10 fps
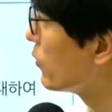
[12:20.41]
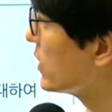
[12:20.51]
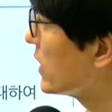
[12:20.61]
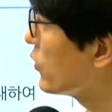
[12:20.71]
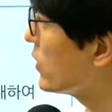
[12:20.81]

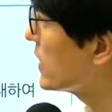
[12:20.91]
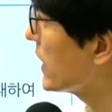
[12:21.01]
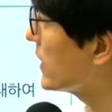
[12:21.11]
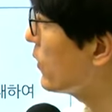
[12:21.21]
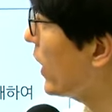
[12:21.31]
문제
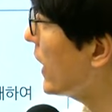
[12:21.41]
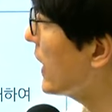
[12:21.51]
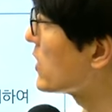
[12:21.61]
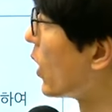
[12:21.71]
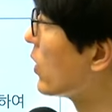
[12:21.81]
출제는
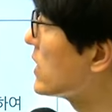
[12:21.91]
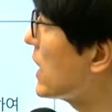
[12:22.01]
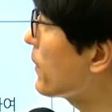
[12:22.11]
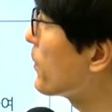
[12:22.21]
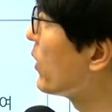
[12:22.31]
회계
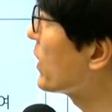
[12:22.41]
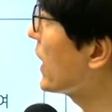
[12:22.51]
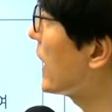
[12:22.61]
정책 변경에